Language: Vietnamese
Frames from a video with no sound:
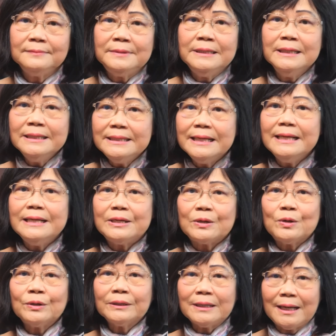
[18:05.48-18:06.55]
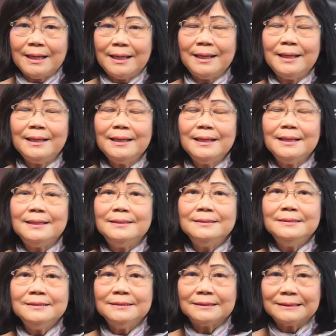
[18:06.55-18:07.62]
những gì có thể
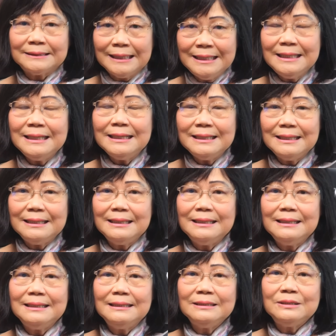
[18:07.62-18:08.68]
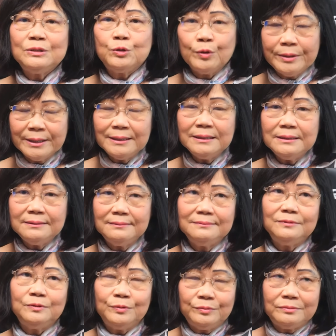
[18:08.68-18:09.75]
được tính chuyển
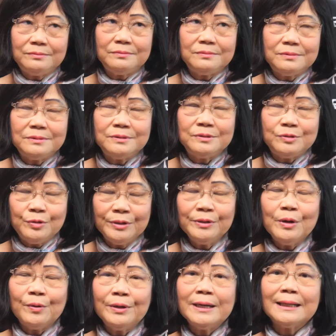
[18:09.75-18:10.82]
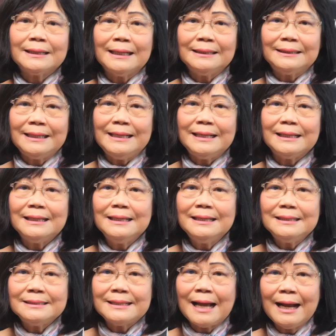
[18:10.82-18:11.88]
chuyển đổi ra thành tiền
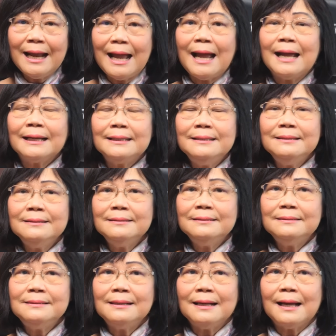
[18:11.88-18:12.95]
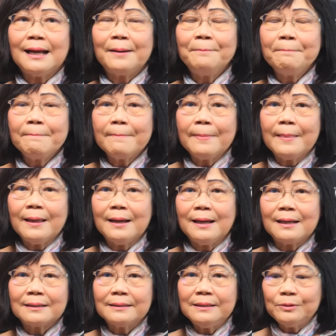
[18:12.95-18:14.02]
chẳng hạn như là
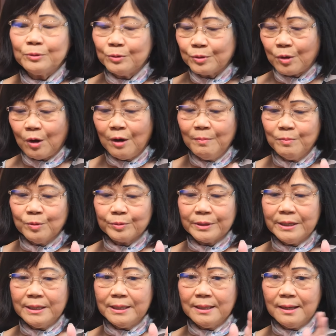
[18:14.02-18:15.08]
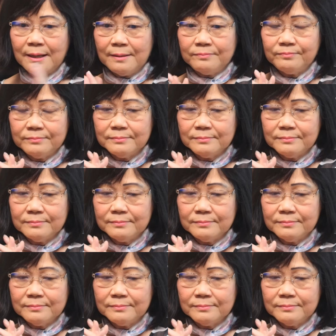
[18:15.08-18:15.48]
à, cái tôi có một cái à,